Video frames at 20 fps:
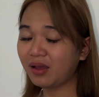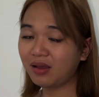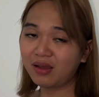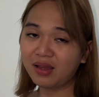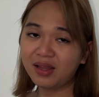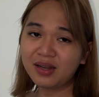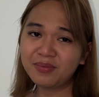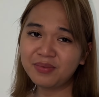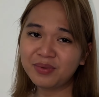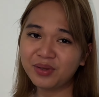
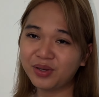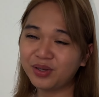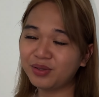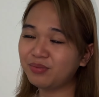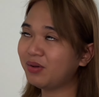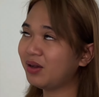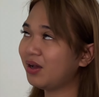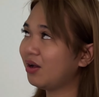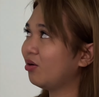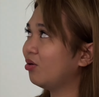alam mo yun,
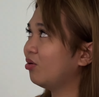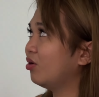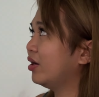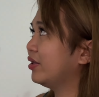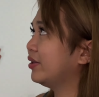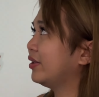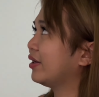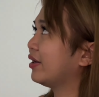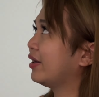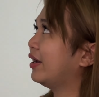mga kung
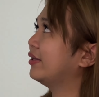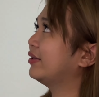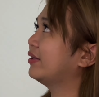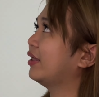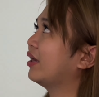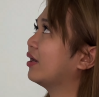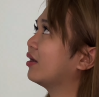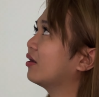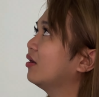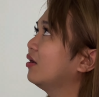
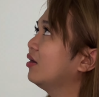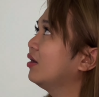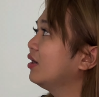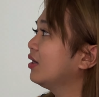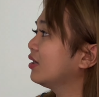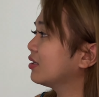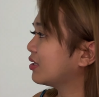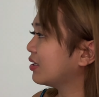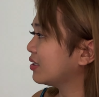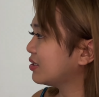anek-anek.
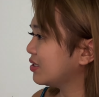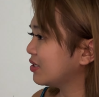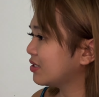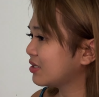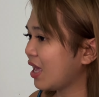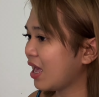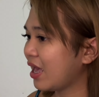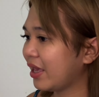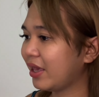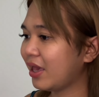Kasi
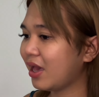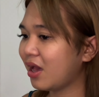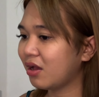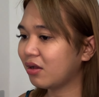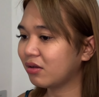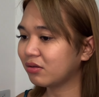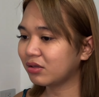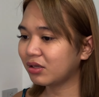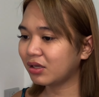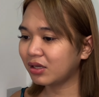sayang.
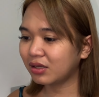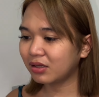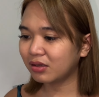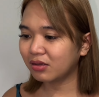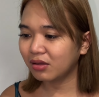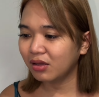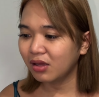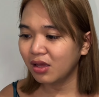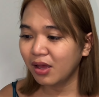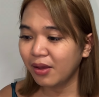
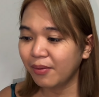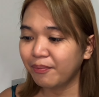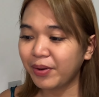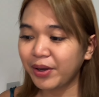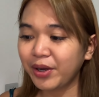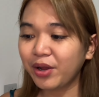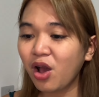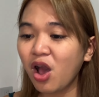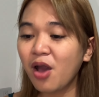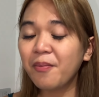
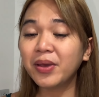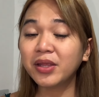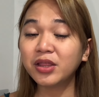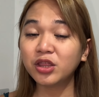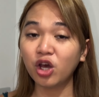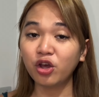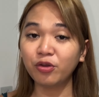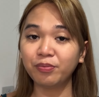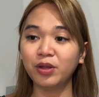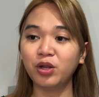Pero comment
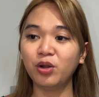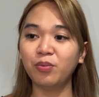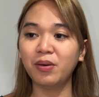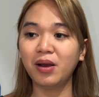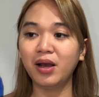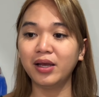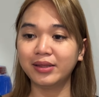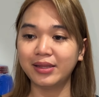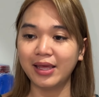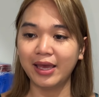down bilang
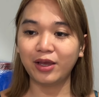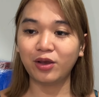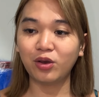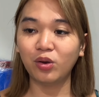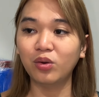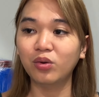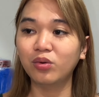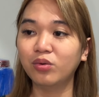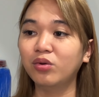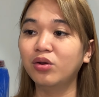mga day
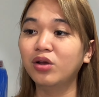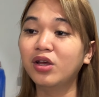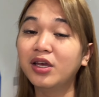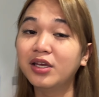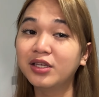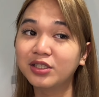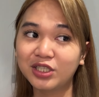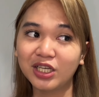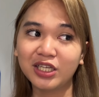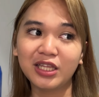kung
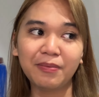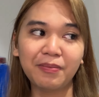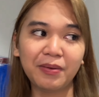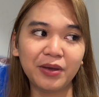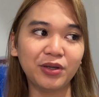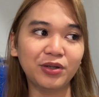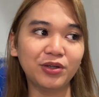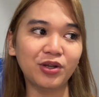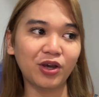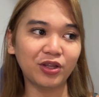dyan na ba
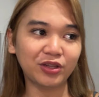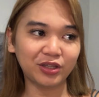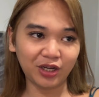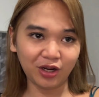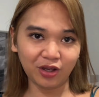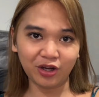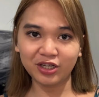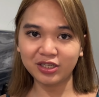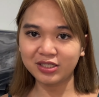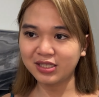yung laundry
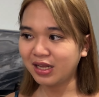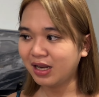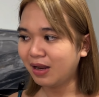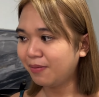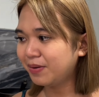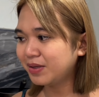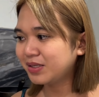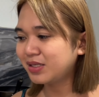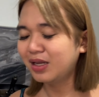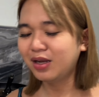or sa
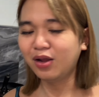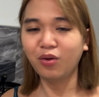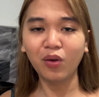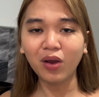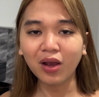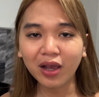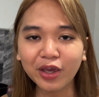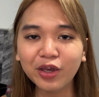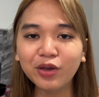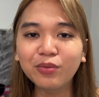labas na lang. Huwag
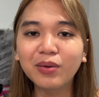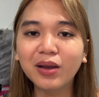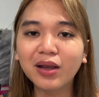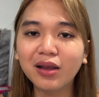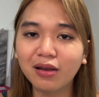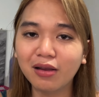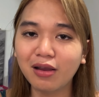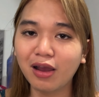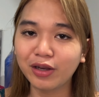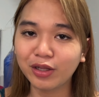kayong
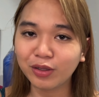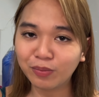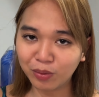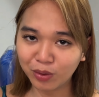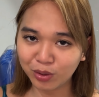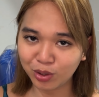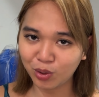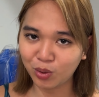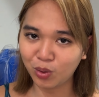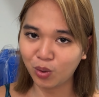magagalit
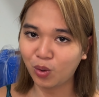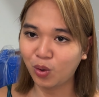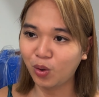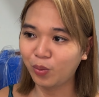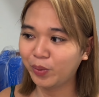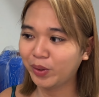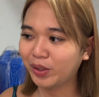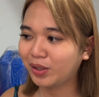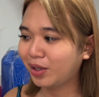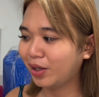pag
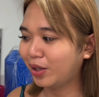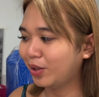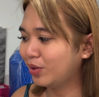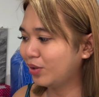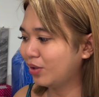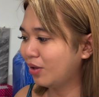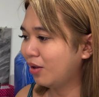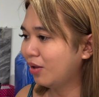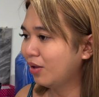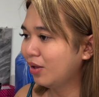nagko-comment kayo
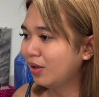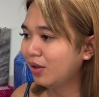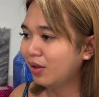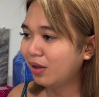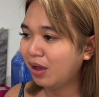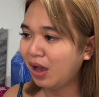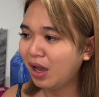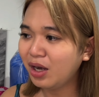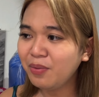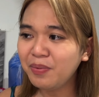na
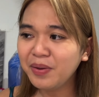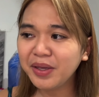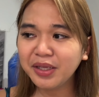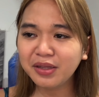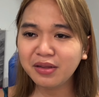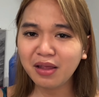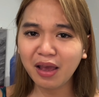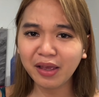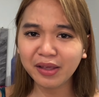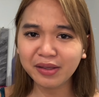ano ba yan,
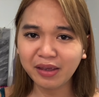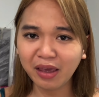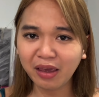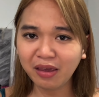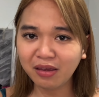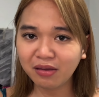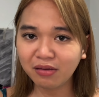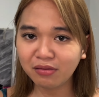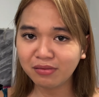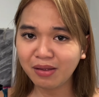
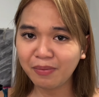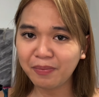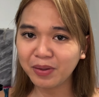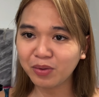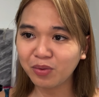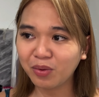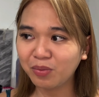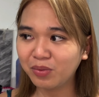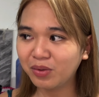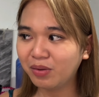Angie? Ah, Dapat
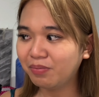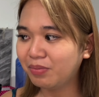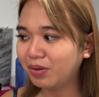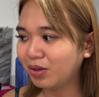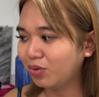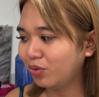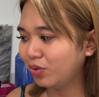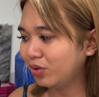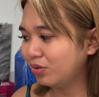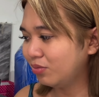huwag mo yung
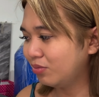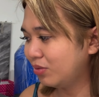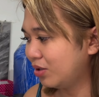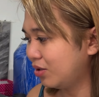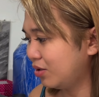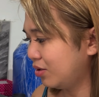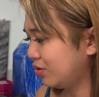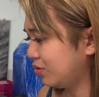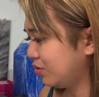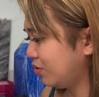baguhin yung mga...
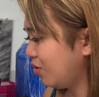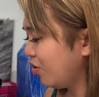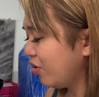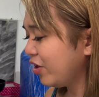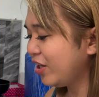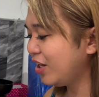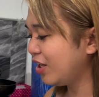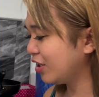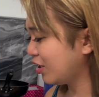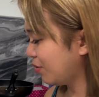Okay
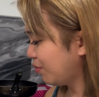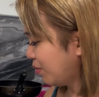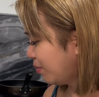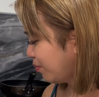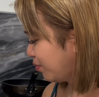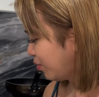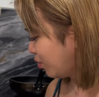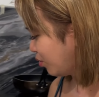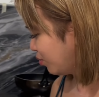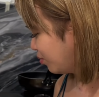lang naman
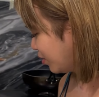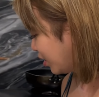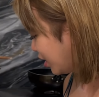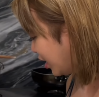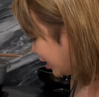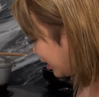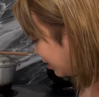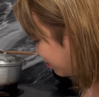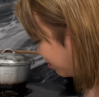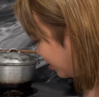po kung
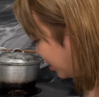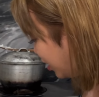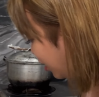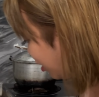magalit pala